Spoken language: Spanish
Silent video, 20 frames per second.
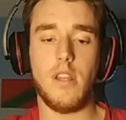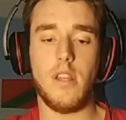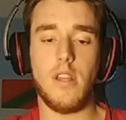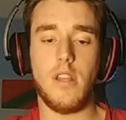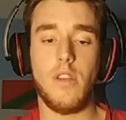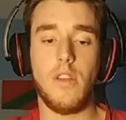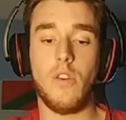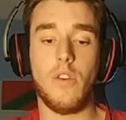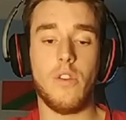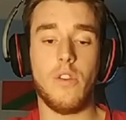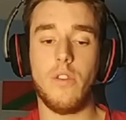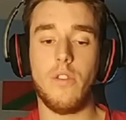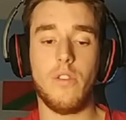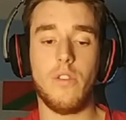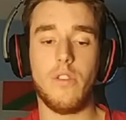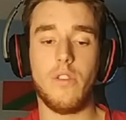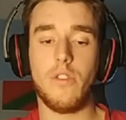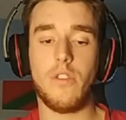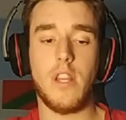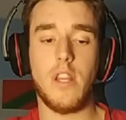No, no, no,
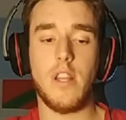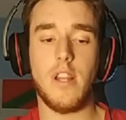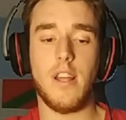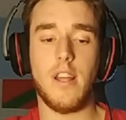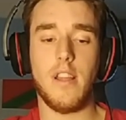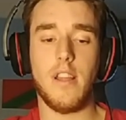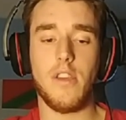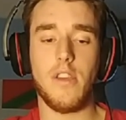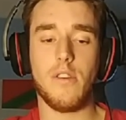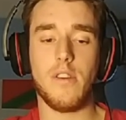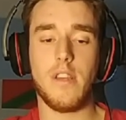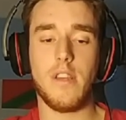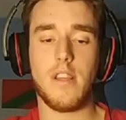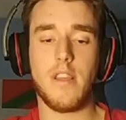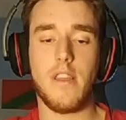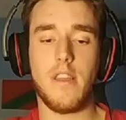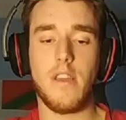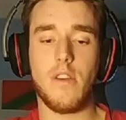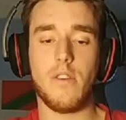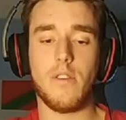no tire nada. Yo ya
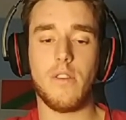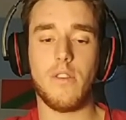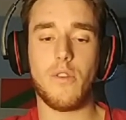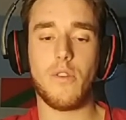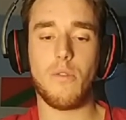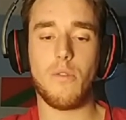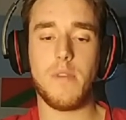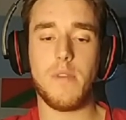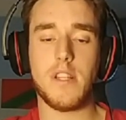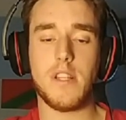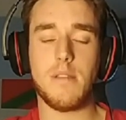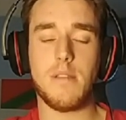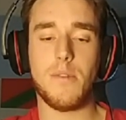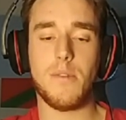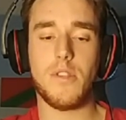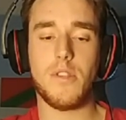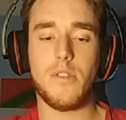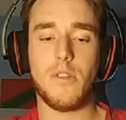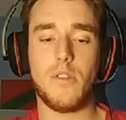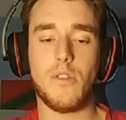te digo, los rubíes de
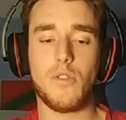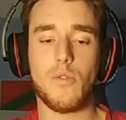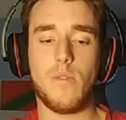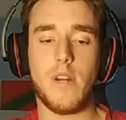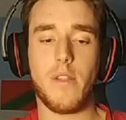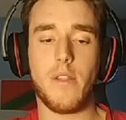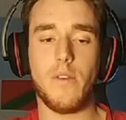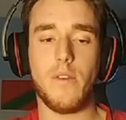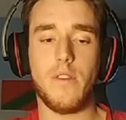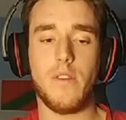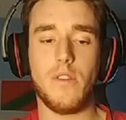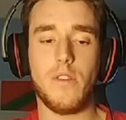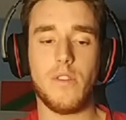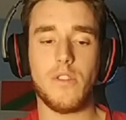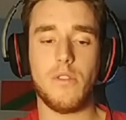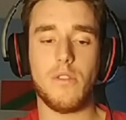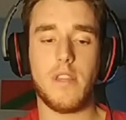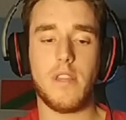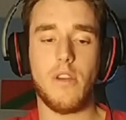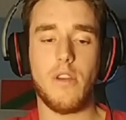momento los guardo. Los
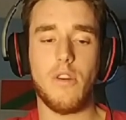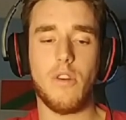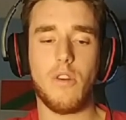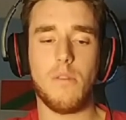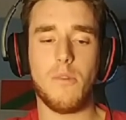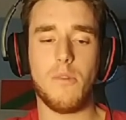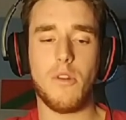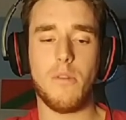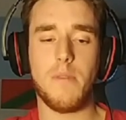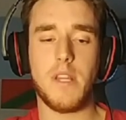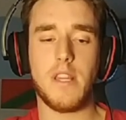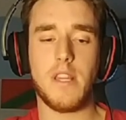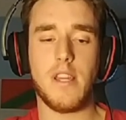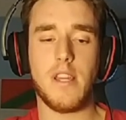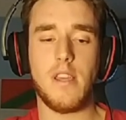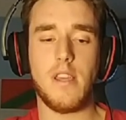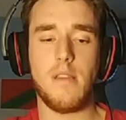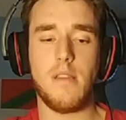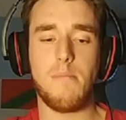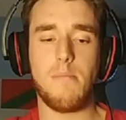tengo como 90
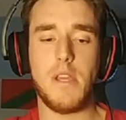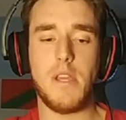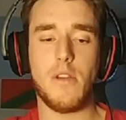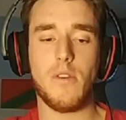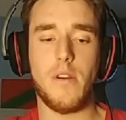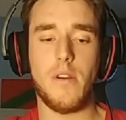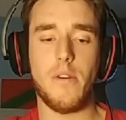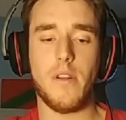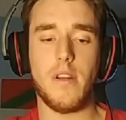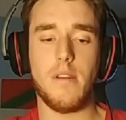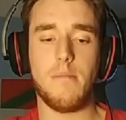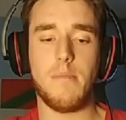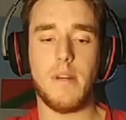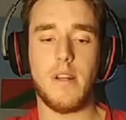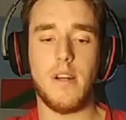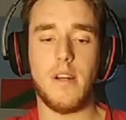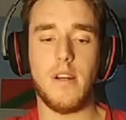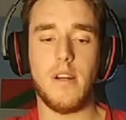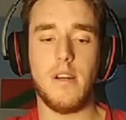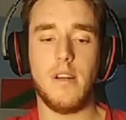y pico ahora
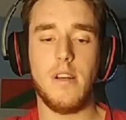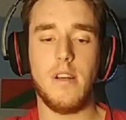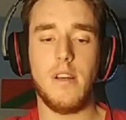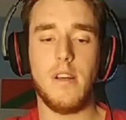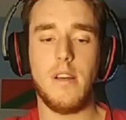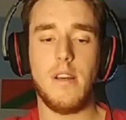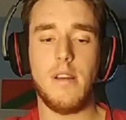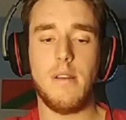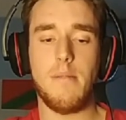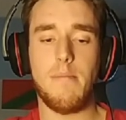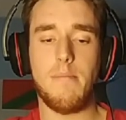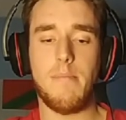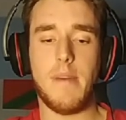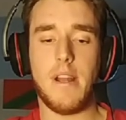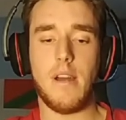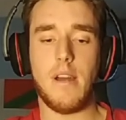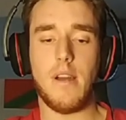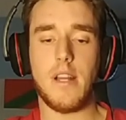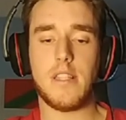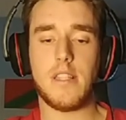para,
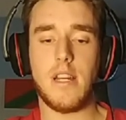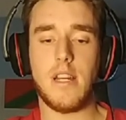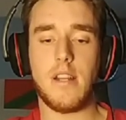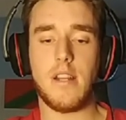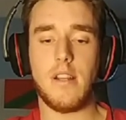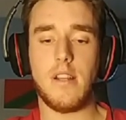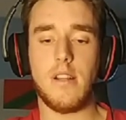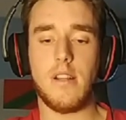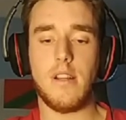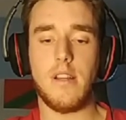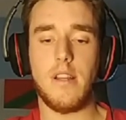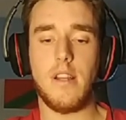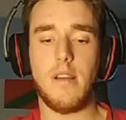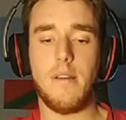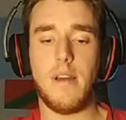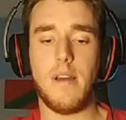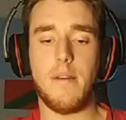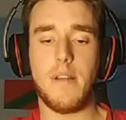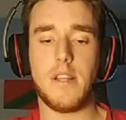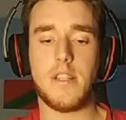para gastar.
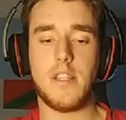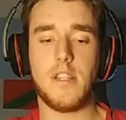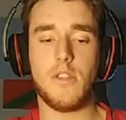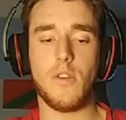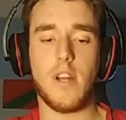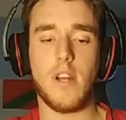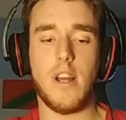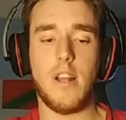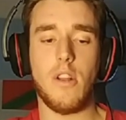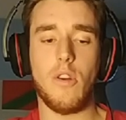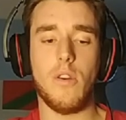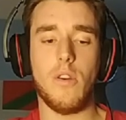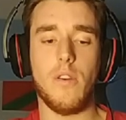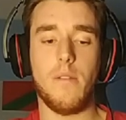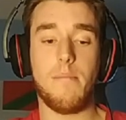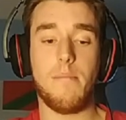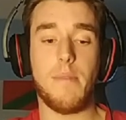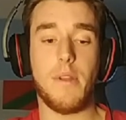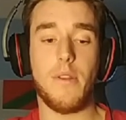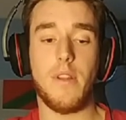a ver si toca algo.
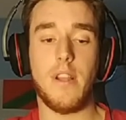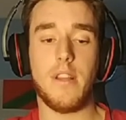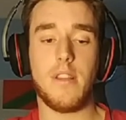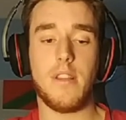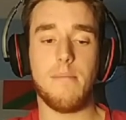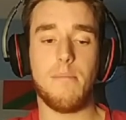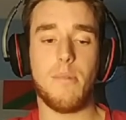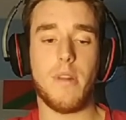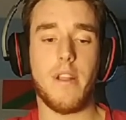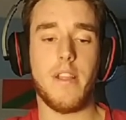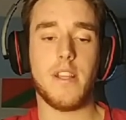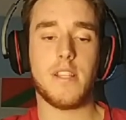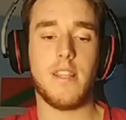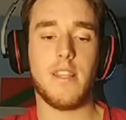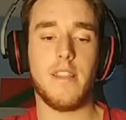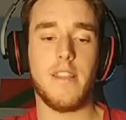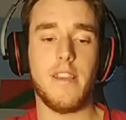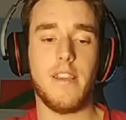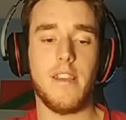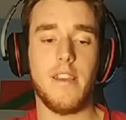Pero en la temporada
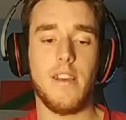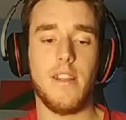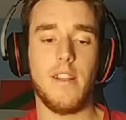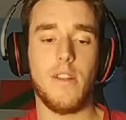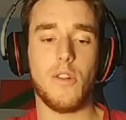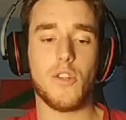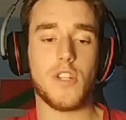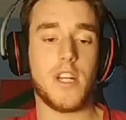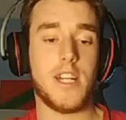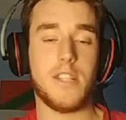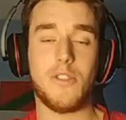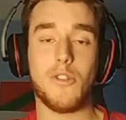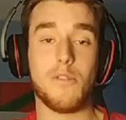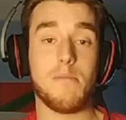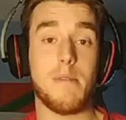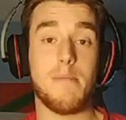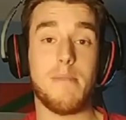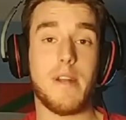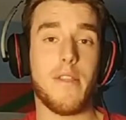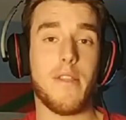esta de los gatos
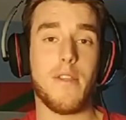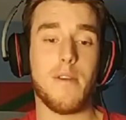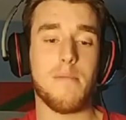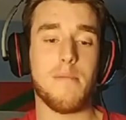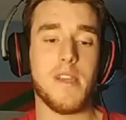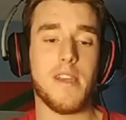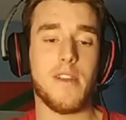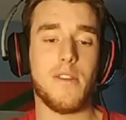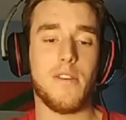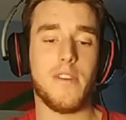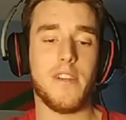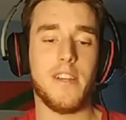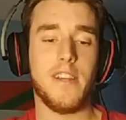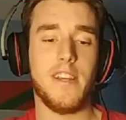me parece a mí que no, ¿eh?